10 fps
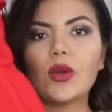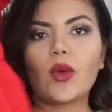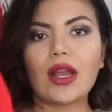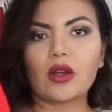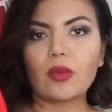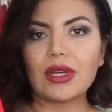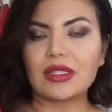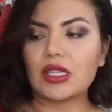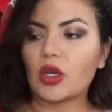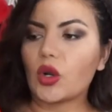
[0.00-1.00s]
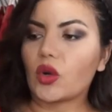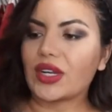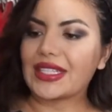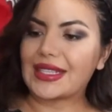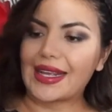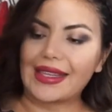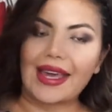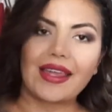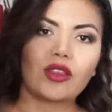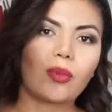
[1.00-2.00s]
igual como les digo, con esa
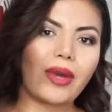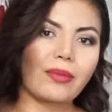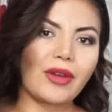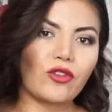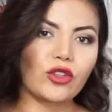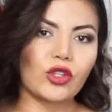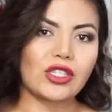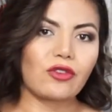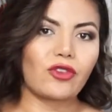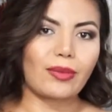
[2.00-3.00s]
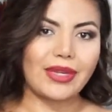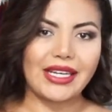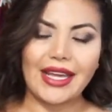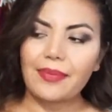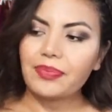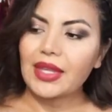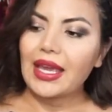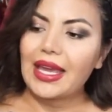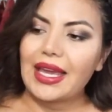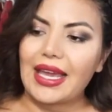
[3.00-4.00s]
idea de tomarme fotos en familia.
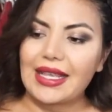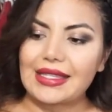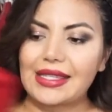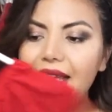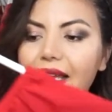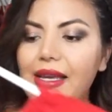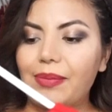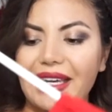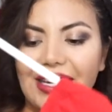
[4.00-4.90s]
Este me